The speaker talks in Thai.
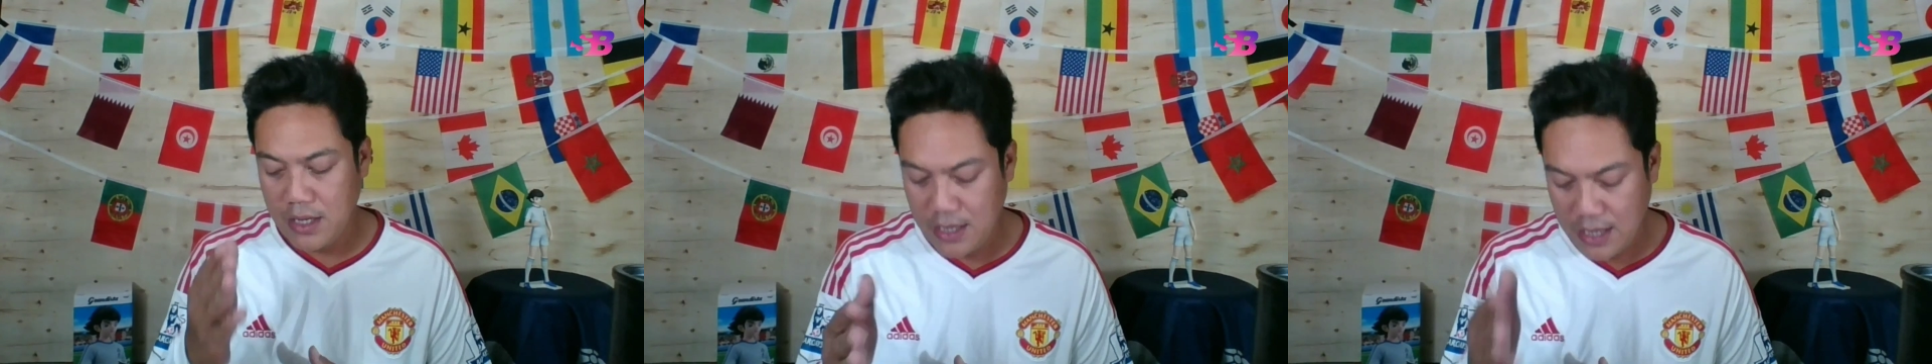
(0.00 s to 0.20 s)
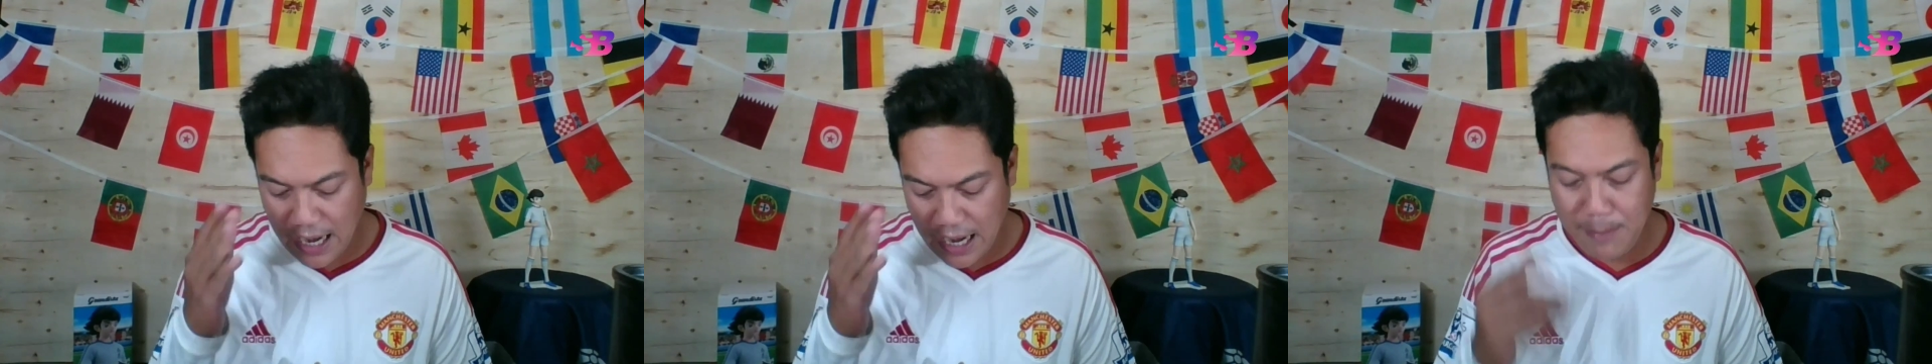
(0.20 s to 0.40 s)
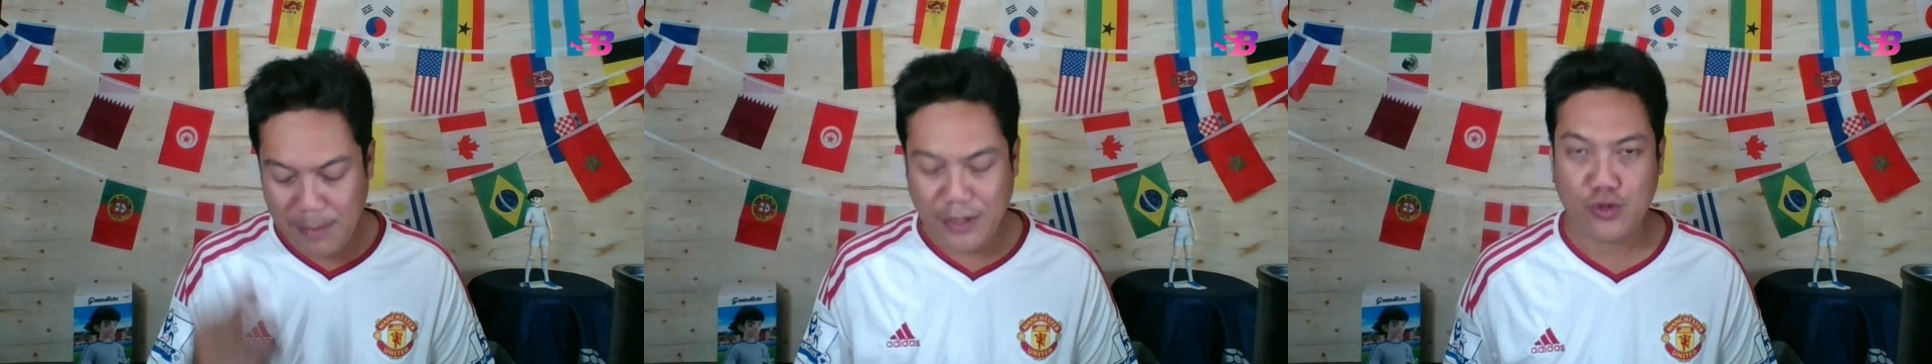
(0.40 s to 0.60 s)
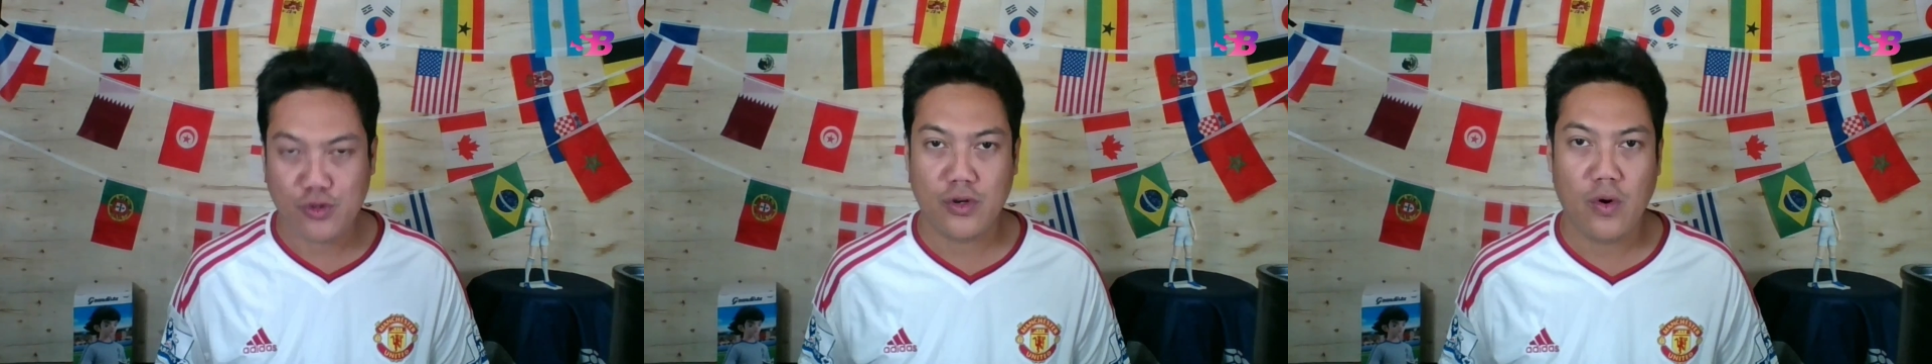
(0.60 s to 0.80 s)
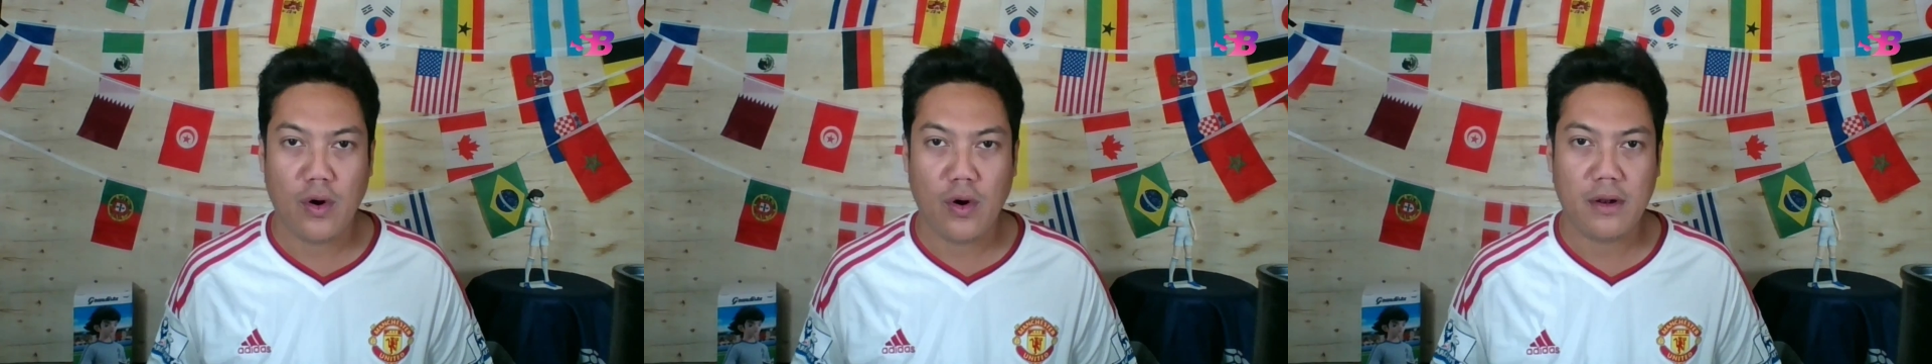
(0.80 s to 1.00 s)
ให้เป็นจุด
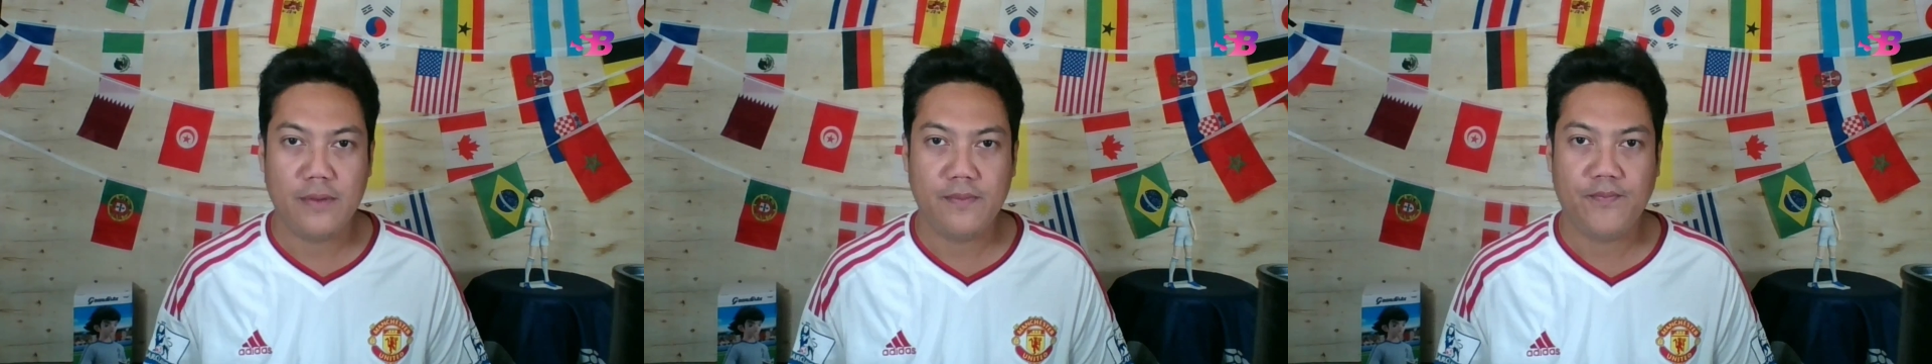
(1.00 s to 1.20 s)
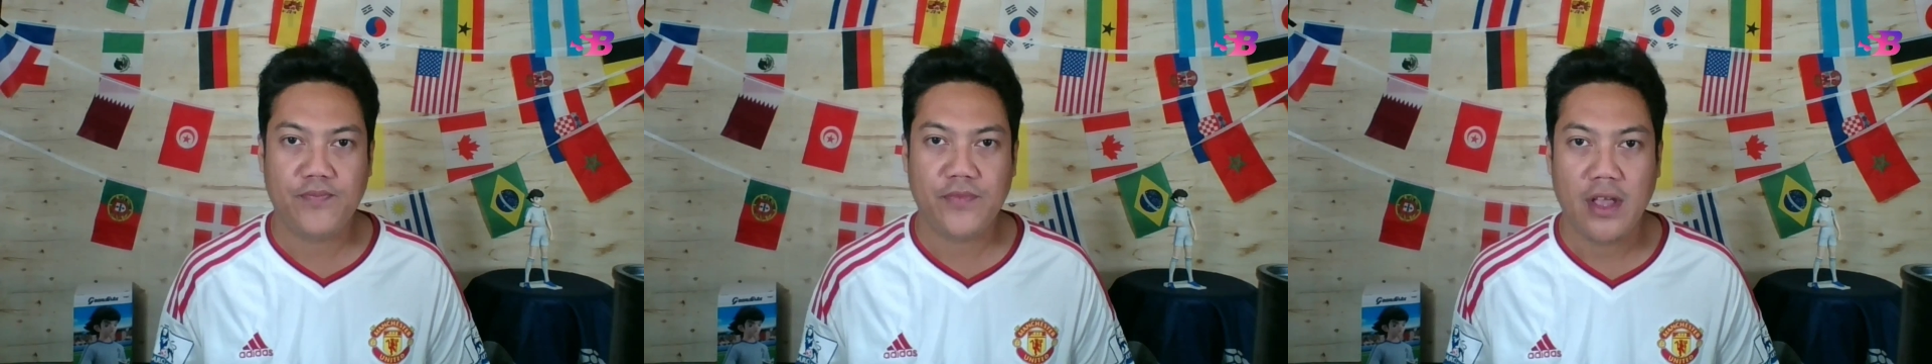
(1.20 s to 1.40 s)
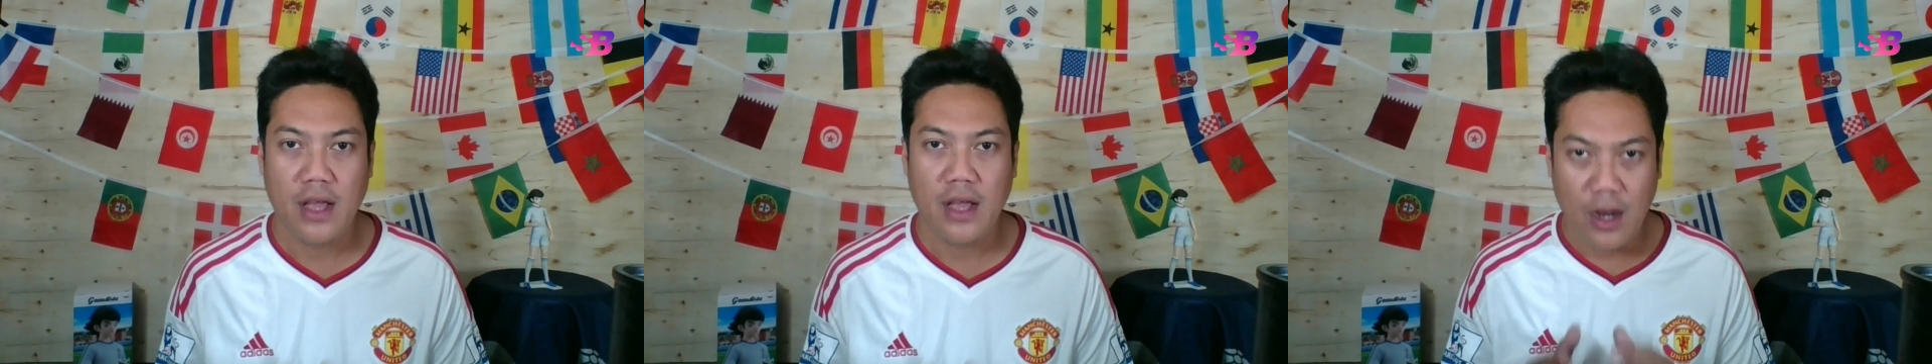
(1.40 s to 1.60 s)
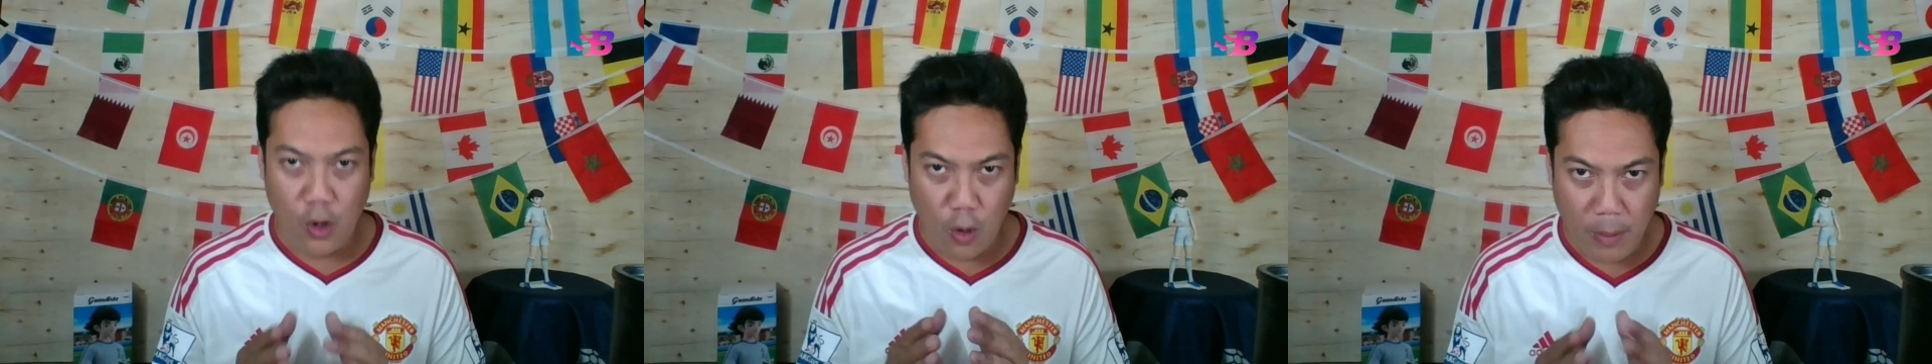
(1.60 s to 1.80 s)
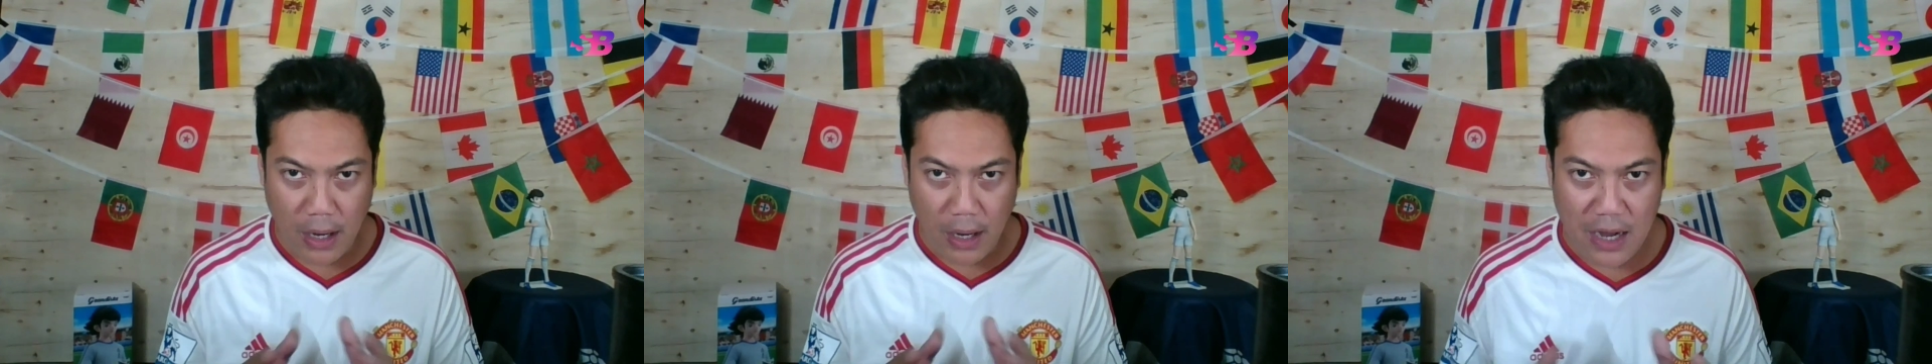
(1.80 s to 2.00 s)
โทษโร
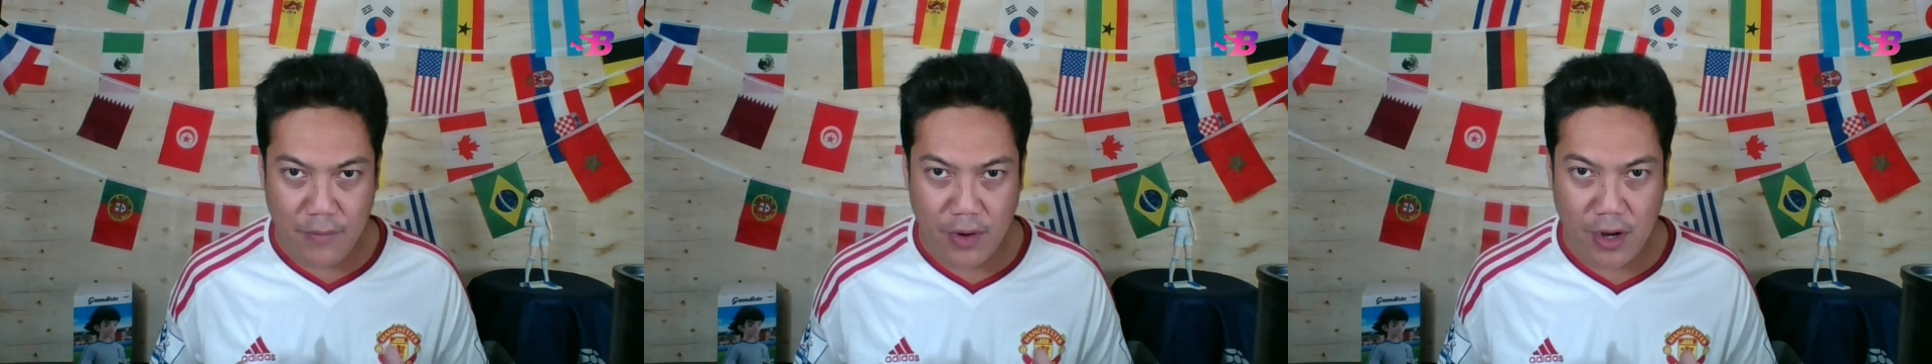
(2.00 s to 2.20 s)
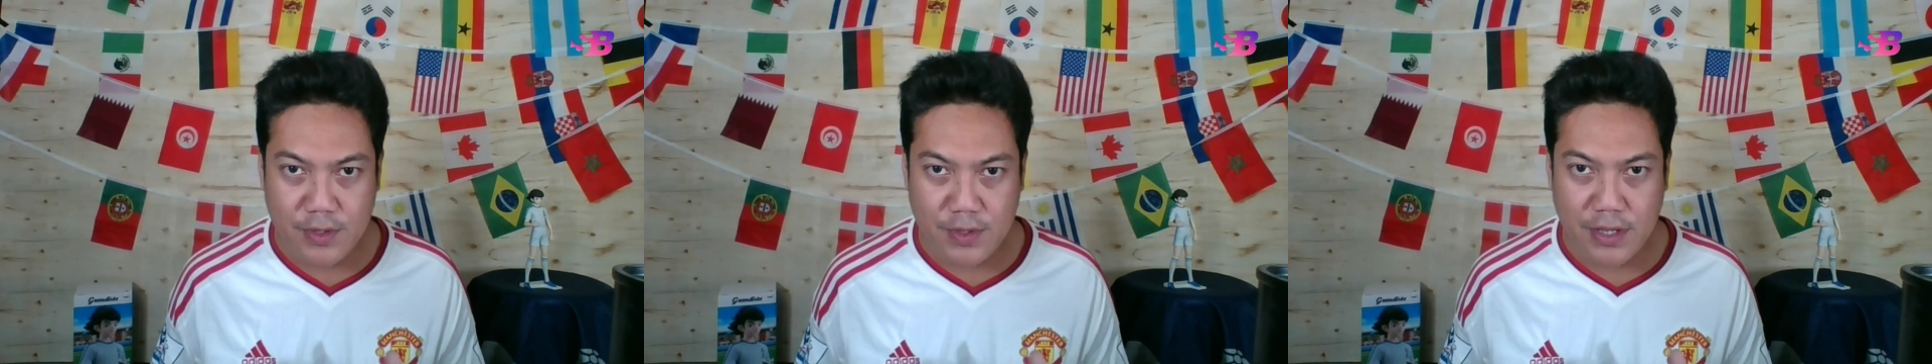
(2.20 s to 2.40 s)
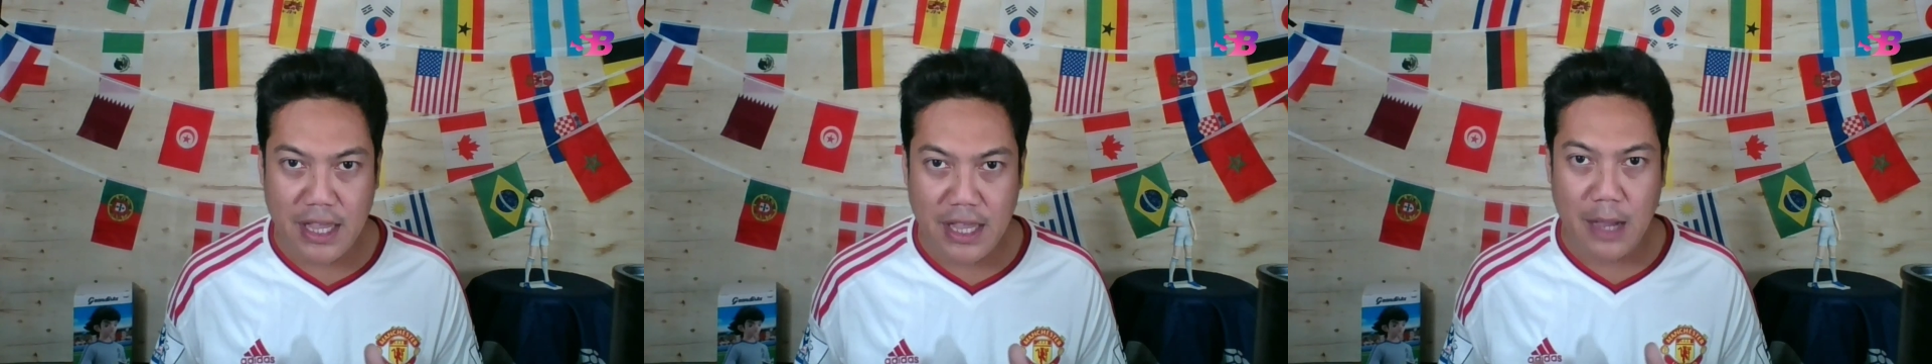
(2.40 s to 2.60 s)
เบิร์ตเลมาดอฟสกี้ครับ